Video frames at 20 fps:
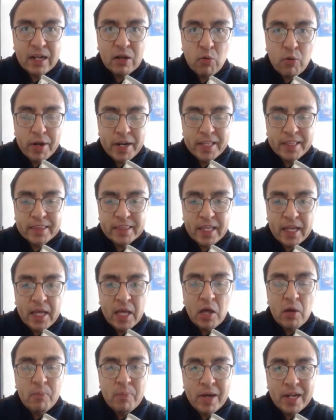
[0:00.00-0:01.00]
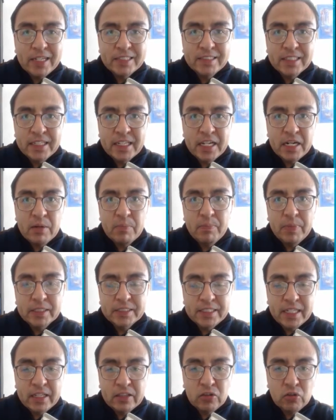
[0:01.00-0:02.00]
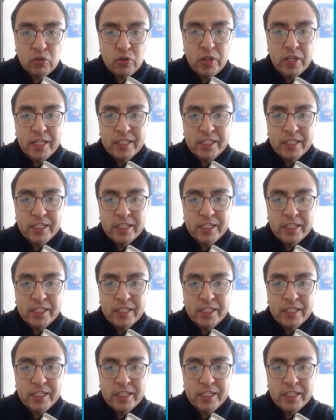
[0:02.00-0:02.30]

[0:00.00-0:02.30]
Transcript: 40 para seguir repasando.